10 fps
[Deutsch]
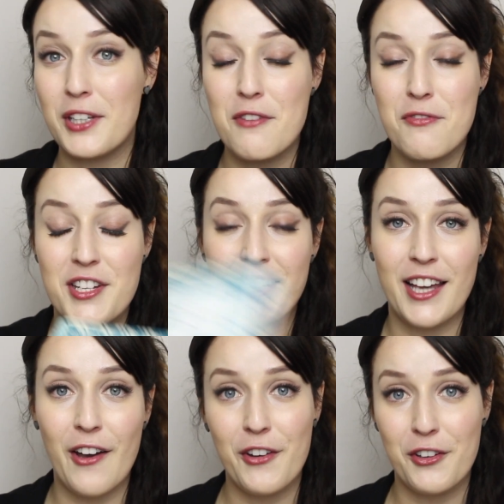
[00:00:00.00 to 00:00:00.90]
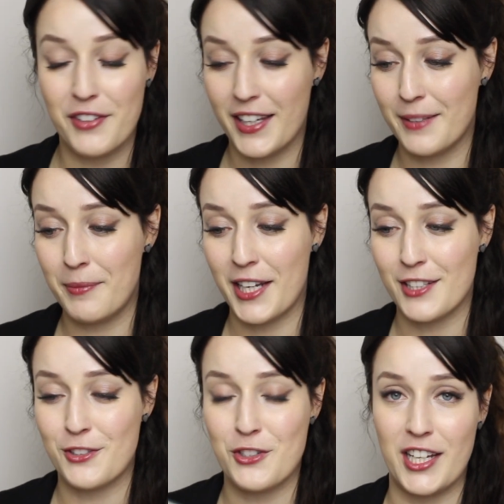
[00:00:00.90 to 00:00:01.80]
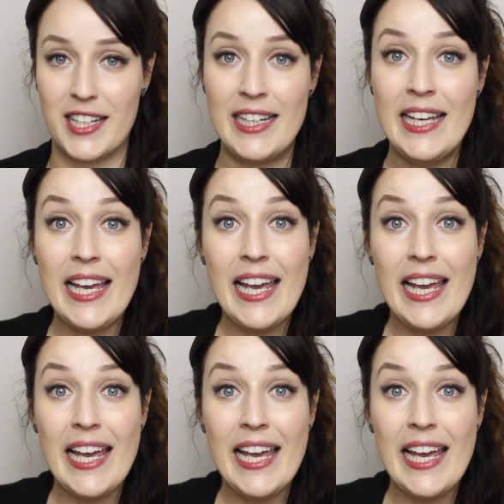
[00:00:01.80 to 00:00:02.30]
Ihr findet ja eure Wege, mir das zu schicken.